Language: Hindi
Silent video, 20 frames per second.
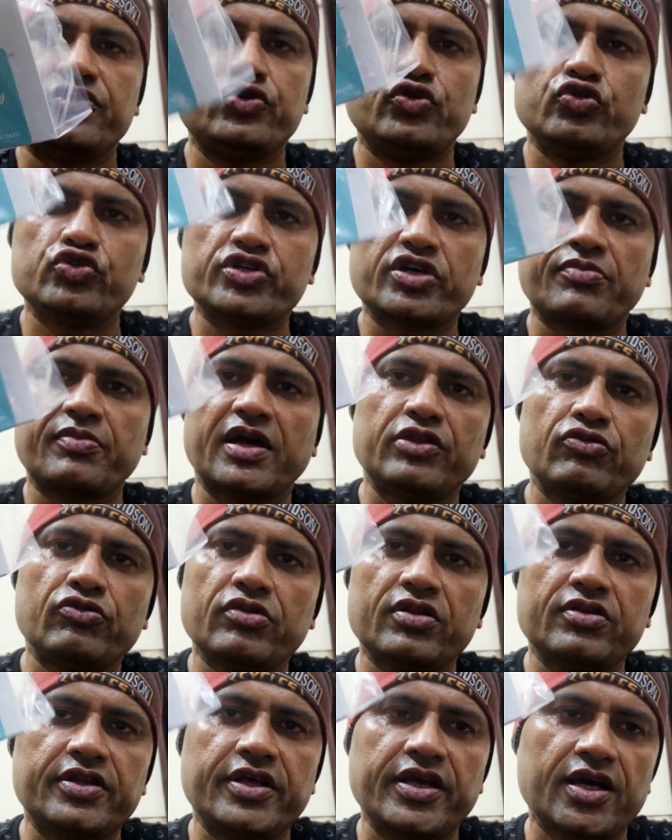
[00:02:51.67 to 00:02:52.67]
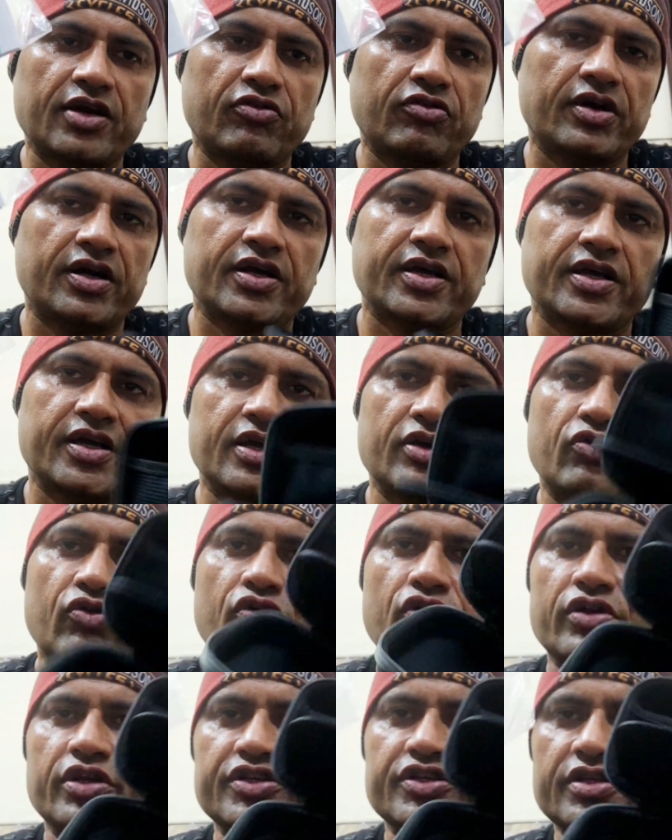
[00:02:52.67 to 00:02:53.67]
यूज़र मैनुअल दिया हुआ है
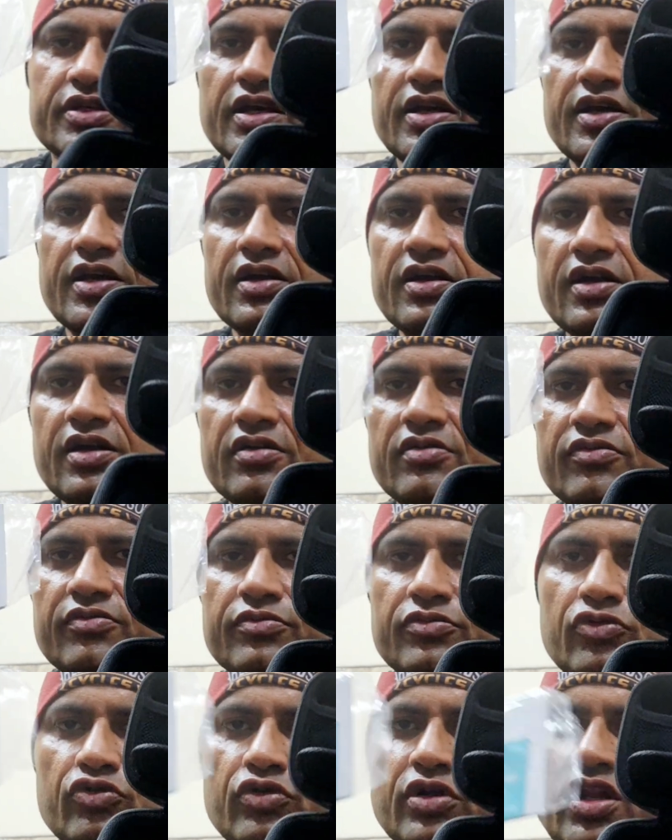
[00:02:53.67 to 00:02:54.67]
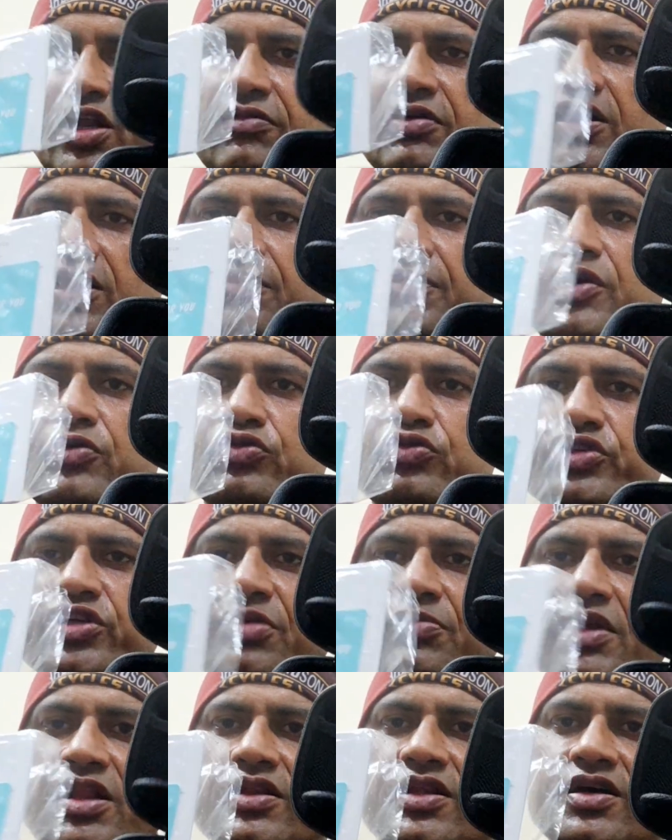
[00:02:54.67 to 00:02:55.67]
और इसके अलावा हमें कुछ नहीं
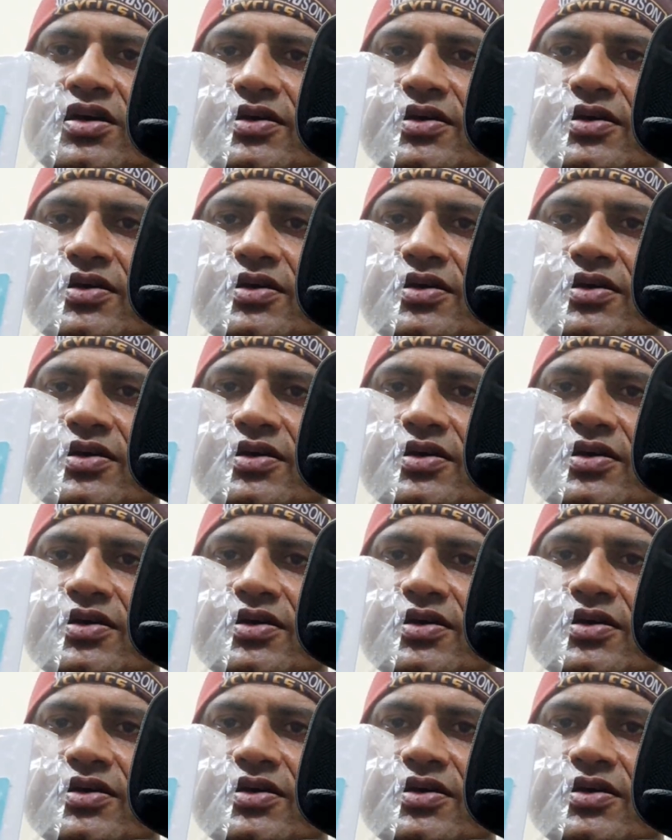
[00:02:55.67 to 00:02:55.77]
मिलता